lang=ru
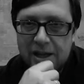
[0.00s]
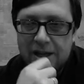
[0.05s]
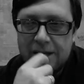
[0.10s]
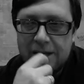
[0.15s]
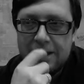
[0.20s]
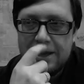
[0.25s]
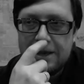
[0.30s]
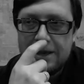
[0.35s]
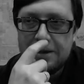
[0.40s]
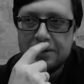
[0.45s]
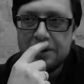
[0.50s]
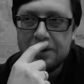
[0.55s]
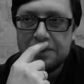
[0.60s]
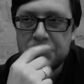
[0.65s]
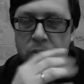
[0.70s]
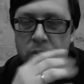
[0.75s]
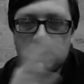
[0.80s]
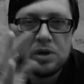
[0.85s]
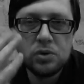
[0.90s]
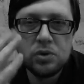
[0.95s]
и
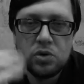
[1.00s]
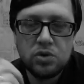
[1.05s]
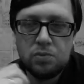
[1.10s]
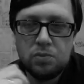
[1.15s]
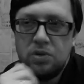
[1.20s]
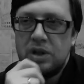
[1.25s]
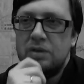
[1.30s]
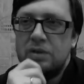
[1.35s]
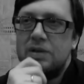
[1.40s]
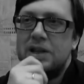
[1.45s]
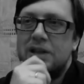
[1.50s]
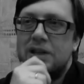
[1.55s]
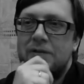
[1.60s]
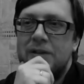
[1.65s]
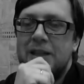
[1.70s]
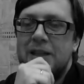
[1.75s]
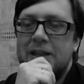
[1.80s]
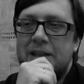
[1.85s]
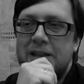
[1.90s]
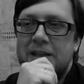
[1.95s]
обсуждалось очень бурно
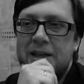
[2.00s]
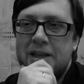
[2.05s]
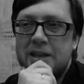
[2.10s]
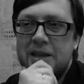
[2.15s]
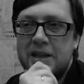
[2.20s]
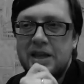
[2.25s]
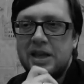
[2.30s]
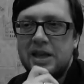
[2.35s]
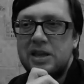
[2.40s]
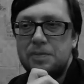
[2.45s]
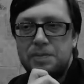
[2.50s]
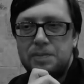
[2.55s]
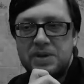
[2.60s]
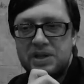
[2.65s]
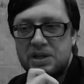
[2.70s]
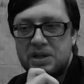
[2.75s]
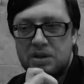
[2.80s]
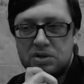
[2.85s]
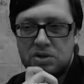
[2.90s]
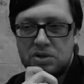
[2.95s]
в, интернете, я
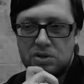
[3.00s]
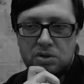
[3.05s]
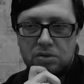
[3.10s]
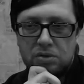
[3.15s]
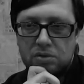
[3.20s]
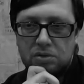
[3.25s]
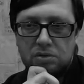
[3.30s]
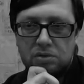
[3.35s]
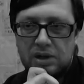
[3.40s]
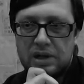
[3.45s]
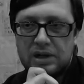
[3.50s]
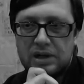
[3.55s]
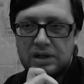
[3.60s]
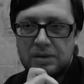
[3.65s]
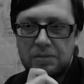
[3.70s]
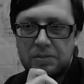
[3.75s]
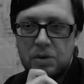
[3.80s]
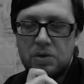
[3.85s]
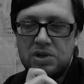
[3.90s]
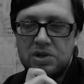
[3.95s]
написал, что
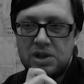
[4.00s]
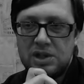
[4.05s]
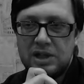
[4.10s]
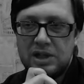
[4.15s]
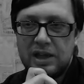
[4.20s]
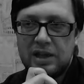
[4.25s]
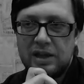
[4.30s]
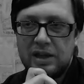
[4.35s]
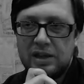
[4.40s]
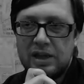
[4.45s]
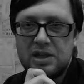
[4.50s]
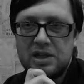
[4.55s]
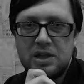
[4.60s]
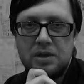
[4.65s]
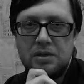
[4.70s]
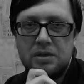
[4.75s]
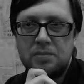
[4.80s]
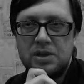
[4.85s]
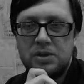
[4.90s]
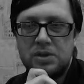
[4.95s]
как-то мне очень странно.
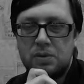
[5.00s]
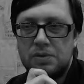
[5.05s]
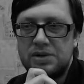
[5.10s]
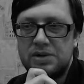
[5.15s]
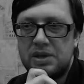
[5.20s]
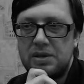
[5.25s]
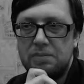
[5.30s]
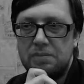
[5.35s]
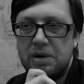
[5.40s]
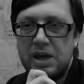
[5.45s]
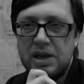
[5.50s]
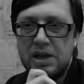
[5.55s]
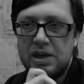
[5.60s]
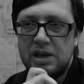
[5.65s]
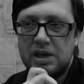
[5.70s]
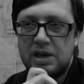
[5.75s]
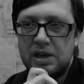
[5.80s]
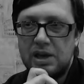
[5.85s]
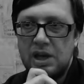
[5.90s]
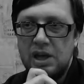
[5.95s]
Наши московские
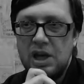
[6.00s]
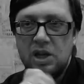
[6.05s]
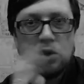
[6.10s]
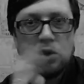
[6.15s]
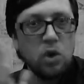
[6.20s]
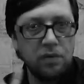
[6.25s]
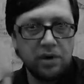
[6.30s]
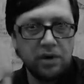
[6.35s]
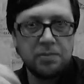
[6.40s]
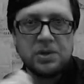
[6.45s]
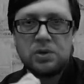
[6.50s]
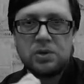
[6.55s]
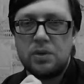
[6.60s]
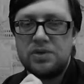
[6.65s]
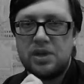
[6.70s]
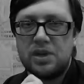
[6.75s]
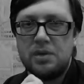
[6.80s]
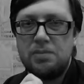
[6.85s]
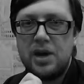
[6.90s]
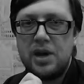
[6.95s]
байкеры, новые
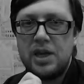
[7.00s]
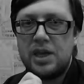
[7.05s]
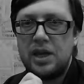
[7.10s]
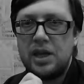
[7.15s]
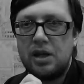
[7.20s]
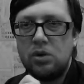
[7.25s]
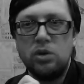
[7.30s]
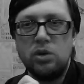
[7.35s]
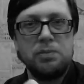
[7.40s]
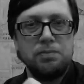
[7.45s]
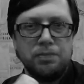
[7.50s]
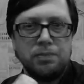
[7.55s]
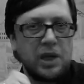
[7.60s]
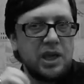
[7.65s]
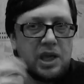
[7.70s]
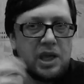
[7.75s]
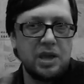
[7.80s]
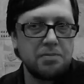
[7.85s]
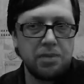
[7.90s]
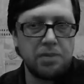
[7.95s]
московские байкеры, ну
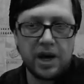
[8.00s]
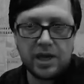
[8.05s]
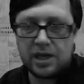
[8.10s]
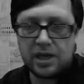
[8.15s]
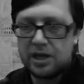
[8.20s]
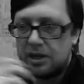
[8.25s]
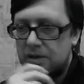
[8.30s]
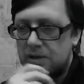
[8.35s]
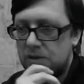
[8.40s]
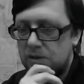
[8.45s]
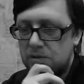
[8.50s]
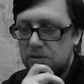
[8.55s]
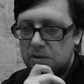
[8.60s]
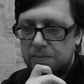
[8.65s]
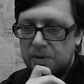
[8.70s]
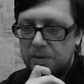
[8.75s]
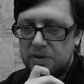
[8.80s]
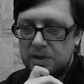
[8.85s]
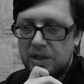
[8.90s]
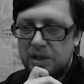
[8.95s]
такие байкеры, что
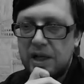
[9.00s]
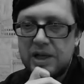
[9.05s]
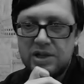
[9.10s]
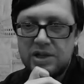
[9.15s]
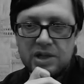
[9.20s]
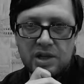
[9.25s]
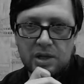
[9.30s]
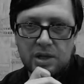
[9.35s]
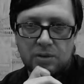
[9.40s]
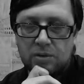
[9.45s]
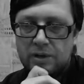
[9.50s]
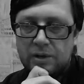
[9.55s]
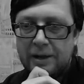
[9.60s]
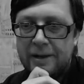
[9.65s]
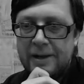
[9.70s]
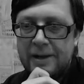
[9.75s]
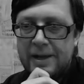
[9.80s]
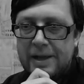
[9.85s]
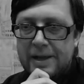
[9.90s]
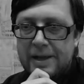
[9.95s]
просто дальше
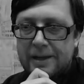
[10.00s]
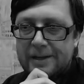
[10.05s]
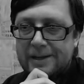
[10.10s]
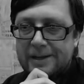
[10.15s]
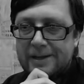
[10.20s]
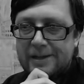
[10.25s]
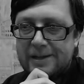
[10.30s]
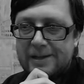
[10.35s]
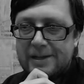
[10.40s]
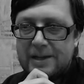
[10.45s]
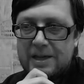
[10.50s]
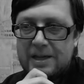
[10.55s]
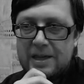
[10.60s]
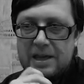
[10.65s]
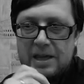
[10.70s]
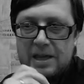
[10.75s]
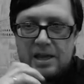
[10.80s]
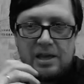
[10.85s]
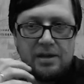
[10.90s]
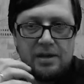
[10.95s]
некуда. Э,
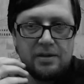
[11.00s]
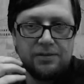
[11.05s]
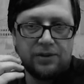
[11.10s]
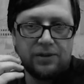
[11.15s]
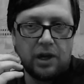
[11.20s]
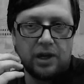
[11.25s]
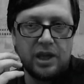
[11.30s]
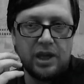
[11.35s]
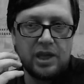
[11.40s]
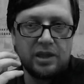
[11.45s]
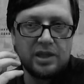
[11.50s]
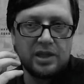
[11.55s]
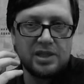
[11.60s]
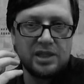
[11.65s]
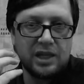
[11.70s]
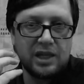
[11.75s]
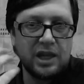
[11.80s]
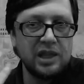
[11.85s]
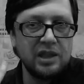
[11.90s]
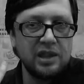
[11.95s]
и в какие-то
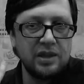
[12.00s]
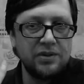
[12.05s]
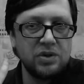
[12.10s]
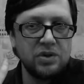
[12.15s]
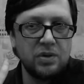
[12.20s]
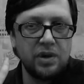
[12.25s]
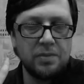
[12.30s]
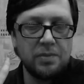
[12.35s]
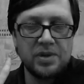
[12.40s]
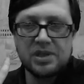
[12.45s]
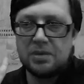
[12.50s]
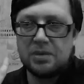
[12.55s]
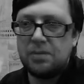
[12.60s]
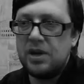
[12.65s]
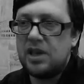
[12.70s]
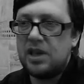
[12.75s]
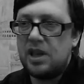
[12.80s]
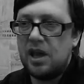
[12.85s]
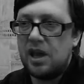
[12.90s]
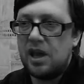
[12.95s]
странные все время
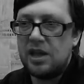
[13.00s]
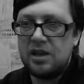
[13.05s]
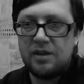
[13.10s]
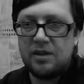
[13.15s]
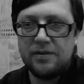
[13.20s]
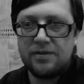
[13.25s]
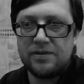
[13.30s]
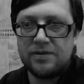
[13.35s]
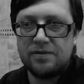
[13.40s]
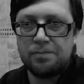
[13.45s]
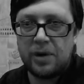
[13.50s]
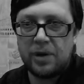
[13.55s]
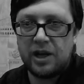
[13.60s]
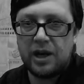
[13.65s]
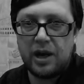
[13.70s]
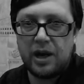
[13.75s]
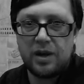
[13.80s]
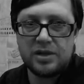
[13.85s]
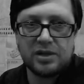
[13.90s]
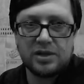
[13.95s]
события они
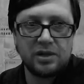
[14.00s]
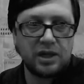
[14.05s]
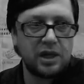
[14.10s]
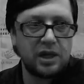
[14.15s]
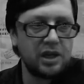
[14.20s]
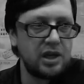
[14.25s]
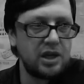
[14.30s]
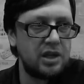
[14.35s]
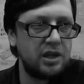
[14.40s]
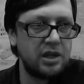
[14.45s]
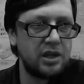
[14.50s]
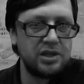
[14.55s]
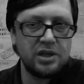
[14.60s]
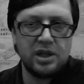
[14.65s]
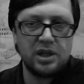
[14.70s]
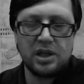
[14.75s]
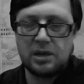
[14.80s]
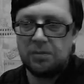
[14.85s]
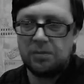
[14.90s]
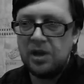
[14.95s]
спрягаются, какие-то, не
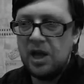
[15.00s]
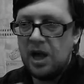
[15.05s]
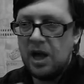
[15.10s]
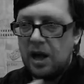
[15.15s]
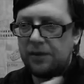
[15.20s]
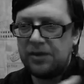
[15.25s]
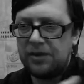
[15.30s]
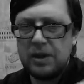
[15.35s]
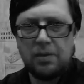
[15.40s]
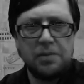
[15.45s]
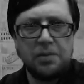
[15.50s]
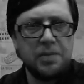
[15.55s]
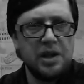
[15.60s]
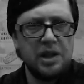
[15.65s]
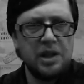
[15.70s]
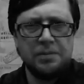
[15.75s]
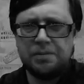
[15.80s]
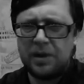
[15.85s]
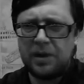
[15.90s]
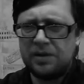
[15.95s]
знаю, там
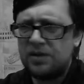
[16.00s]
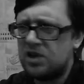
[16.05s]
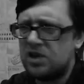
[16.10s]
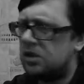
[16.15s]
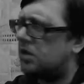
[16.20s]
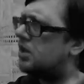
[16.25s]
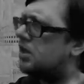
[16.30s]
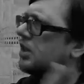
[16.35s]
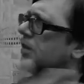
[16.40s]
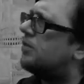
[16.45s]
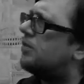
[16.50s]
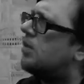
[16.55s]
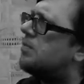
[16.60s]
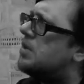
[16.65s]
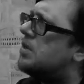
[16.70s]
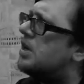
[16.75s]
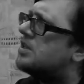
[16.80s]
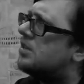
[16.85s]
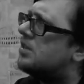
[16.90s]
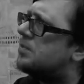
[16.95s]
автомобильные, продвижение каких-то
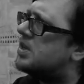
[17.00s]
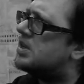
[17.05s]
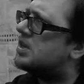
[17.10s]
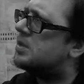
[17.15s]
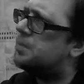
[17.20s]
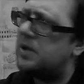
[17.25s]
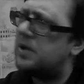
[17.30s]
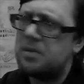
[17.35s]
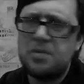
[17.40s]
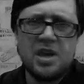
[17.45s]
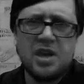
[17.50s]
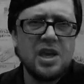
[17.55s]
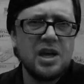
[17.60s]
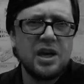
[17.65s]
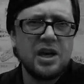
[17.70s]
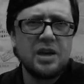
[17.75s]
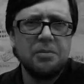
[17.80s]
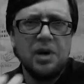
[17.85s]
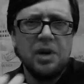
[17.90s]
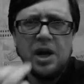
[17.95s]
автомобилей да, совместно да, с
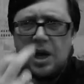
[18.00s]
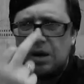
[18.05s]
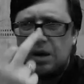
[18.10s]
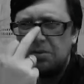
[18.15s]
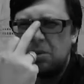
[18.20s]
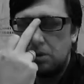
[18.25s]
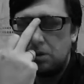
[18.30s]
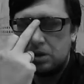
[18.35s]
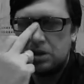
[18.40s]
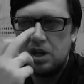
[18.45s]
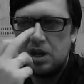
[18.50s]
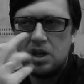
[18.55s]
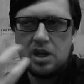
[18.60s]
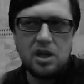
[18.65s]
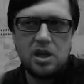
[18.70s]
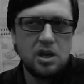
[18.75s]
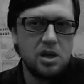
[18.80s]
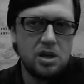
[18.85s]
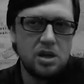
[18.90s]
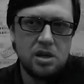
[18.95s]
премьером. Да. Вот.
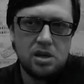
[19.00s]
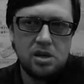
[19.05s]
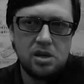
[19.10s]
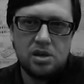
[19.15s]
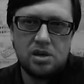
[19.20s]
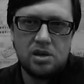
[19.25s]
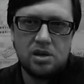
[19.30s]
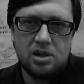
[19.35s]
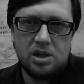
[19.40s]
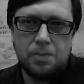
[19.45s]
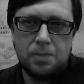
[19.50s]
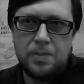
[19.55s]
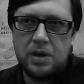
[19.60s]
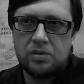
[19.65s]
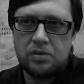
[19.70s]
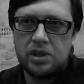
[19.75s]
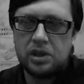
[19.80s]
И теперь вот